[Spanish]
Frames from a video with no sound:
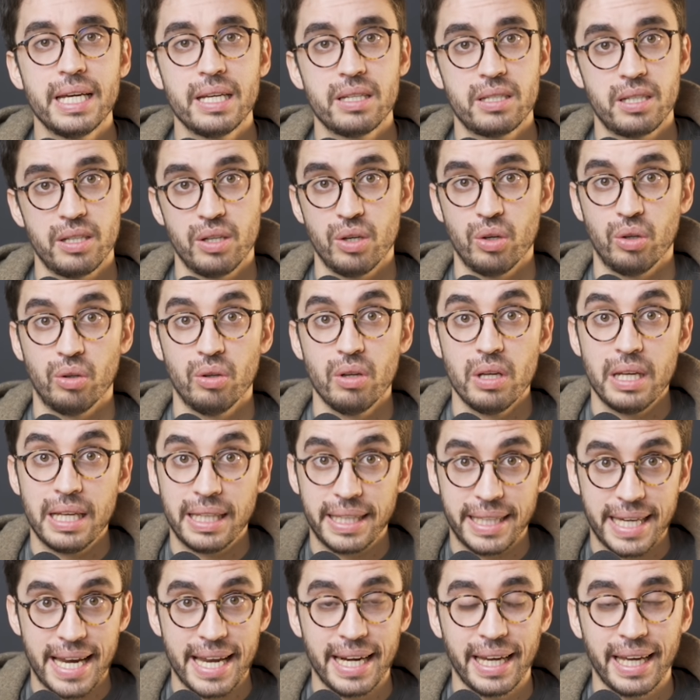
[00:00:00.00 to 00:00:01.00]
sino
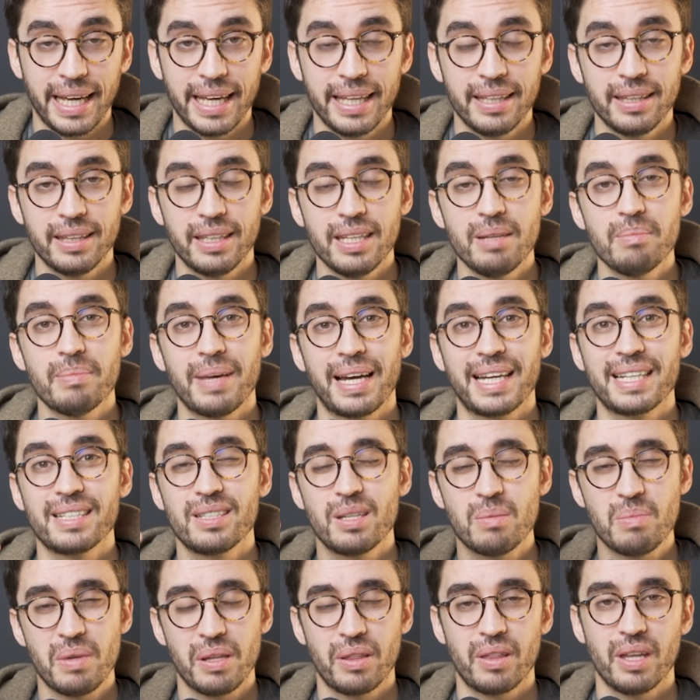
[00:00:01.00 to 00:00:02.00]
traer gente y
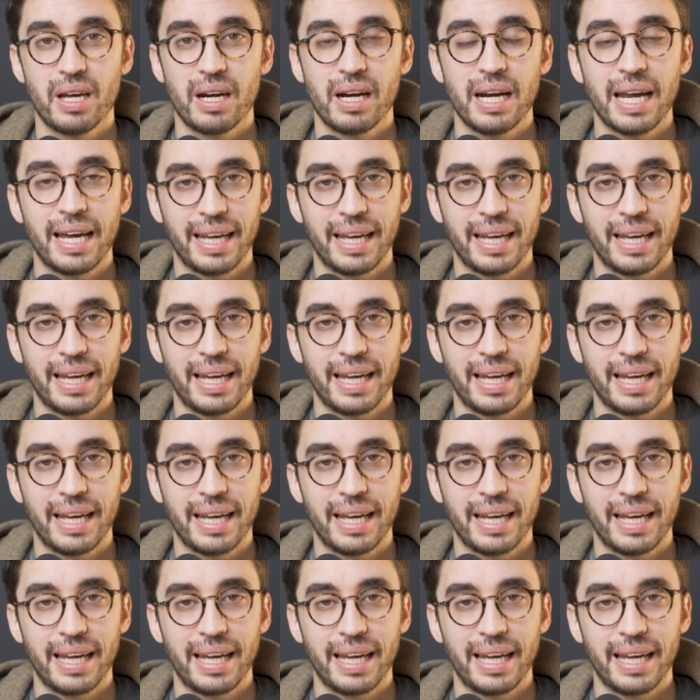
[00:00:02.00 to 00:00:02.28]
maximizar